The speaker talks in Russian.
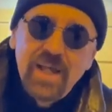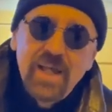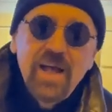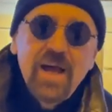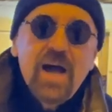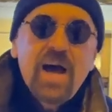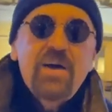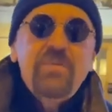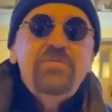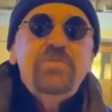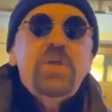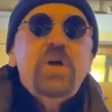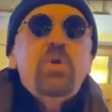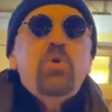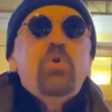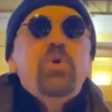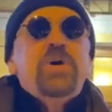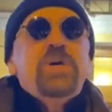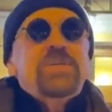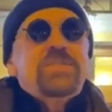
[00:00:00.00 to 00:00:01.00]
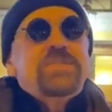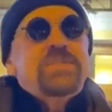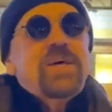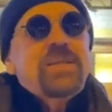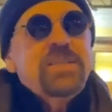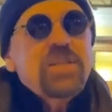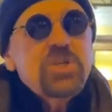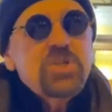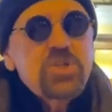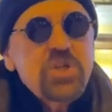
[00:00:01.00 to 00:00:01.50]
А второе –
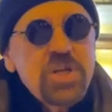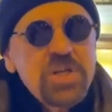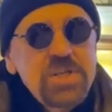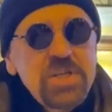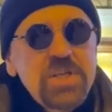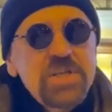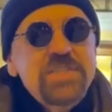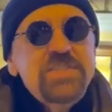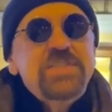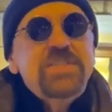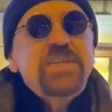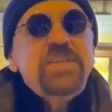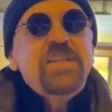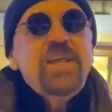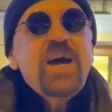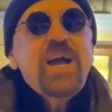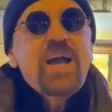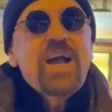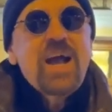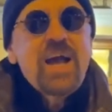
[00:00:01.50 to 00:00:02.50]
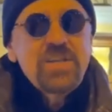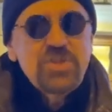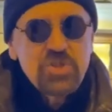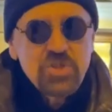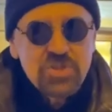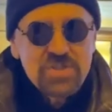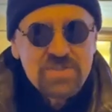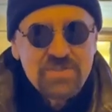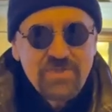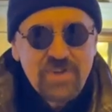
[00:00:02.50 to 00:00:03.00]
соотношение
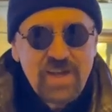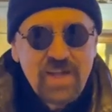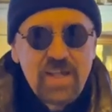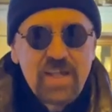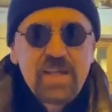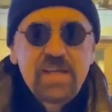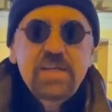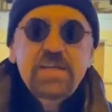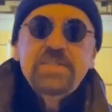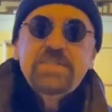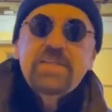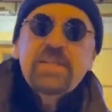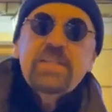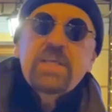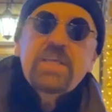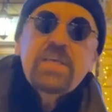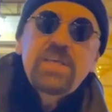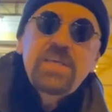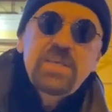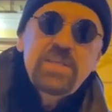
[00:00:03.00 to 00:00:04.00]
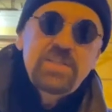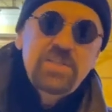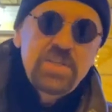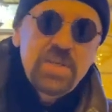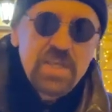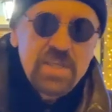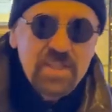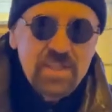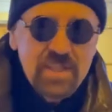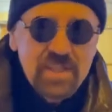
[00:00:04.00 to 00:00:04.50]
цена-качество. За такие
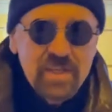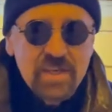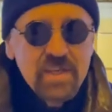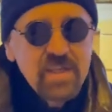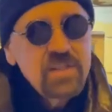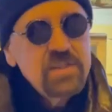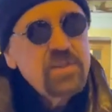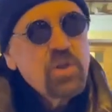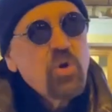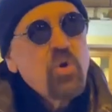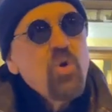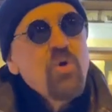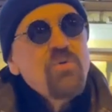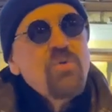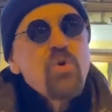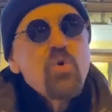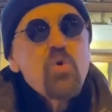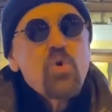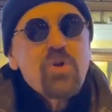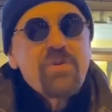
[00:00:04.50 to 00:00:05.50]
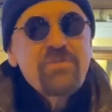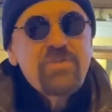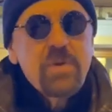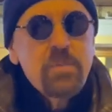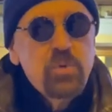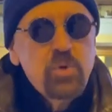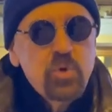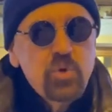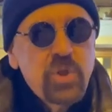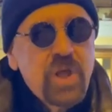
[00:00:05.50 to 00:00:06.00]
деньги такого уровня
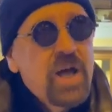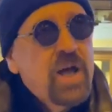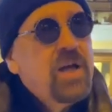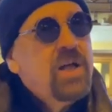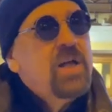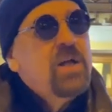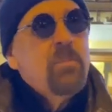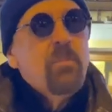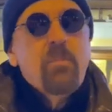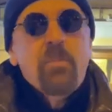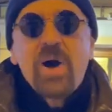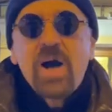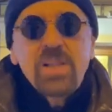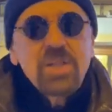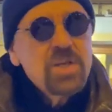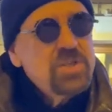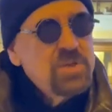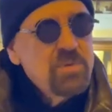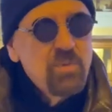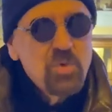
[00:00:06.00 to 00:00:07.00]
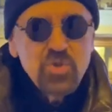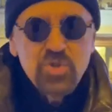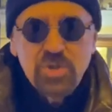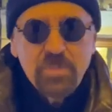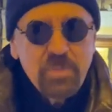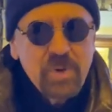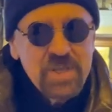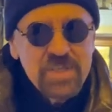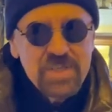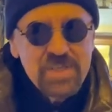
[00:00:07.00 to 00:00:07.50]
блюда мало где можно
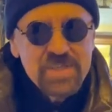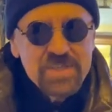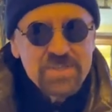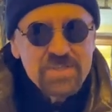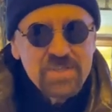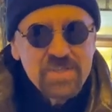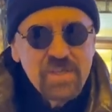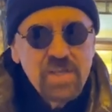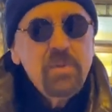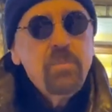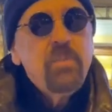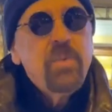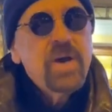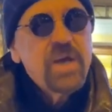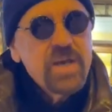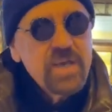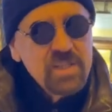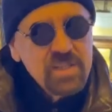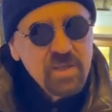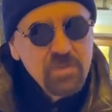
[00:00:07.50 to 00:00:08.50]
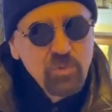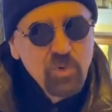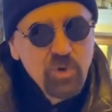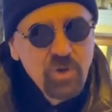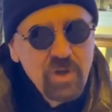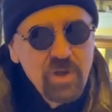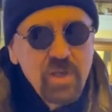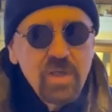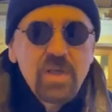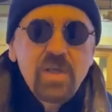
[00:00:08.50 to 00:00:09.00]
поесть. Поэтому
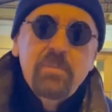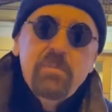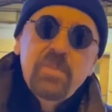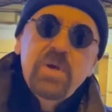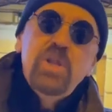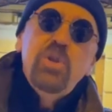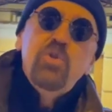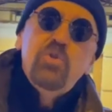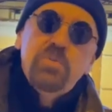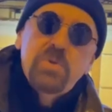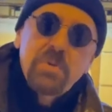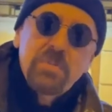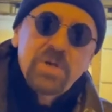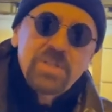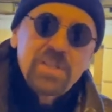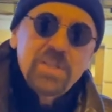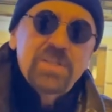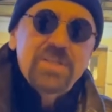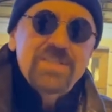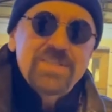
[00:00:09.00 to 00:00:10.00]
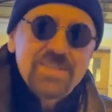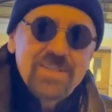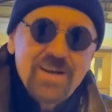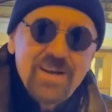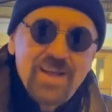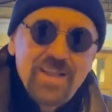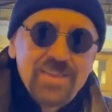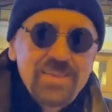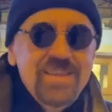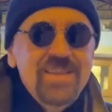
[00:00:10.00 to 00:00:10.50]
мы любим этот
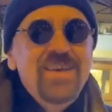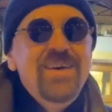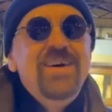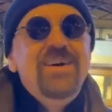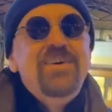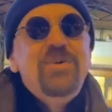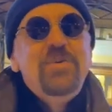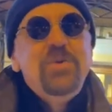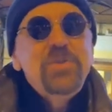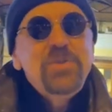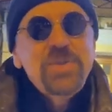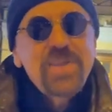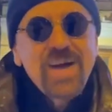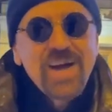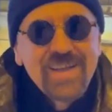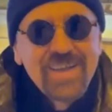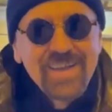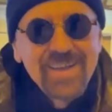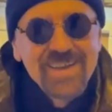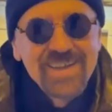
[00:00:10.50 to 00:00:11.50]
ресторан. Вот так.